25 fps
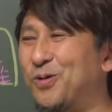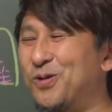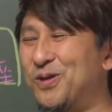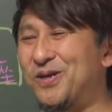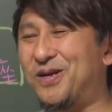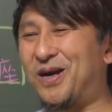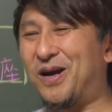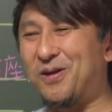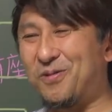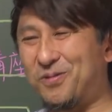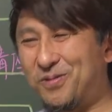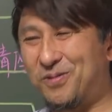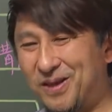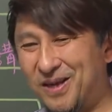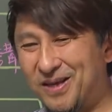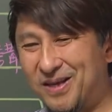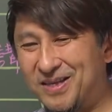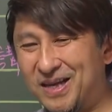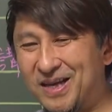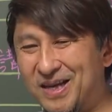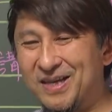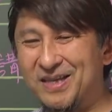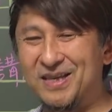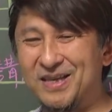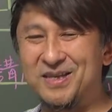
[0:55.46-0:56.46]
に通って
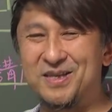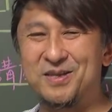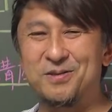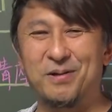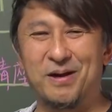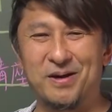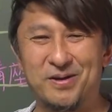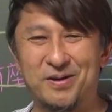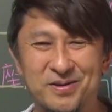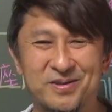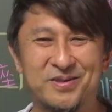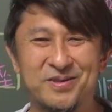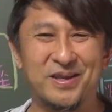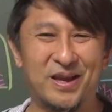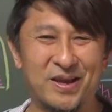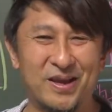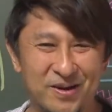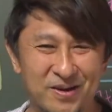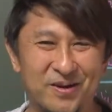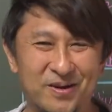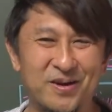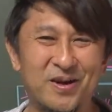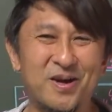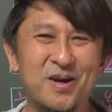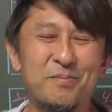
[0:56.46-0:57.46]
席に座るって
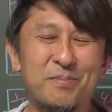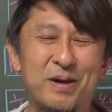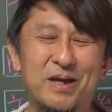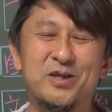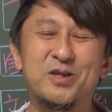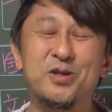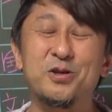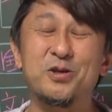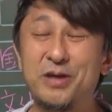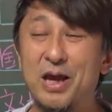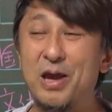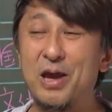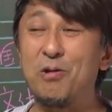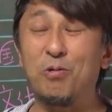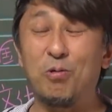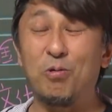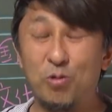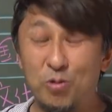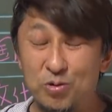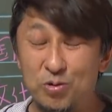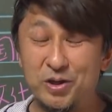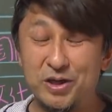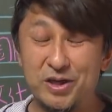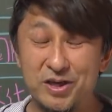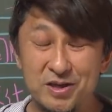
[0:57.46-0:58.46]
いう、まあ、受験を
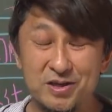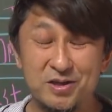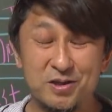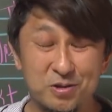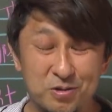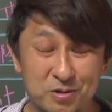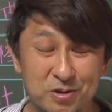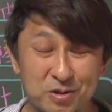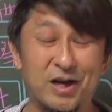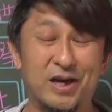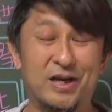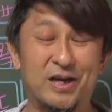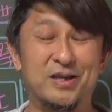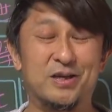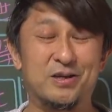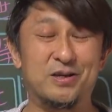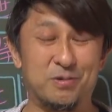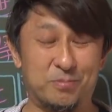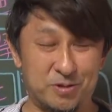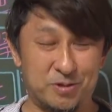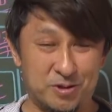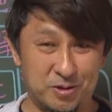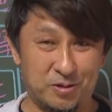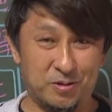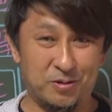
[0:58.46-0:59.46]
本気にするならいいですよ
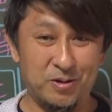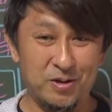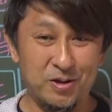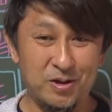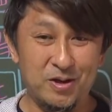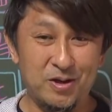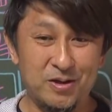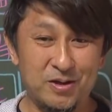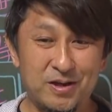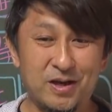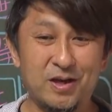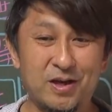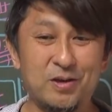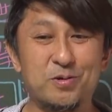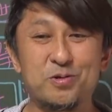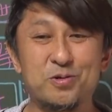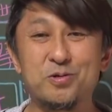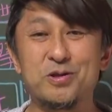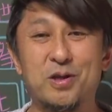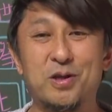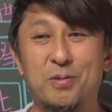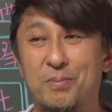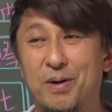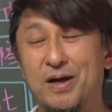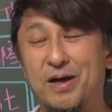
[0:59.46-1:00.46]
もちろんだけどそ
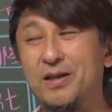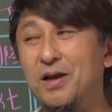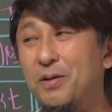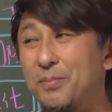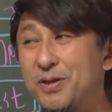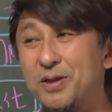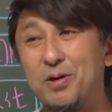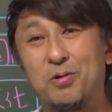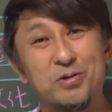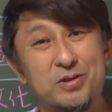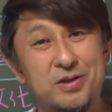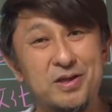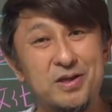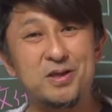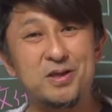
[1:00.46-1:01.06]
れって学び直して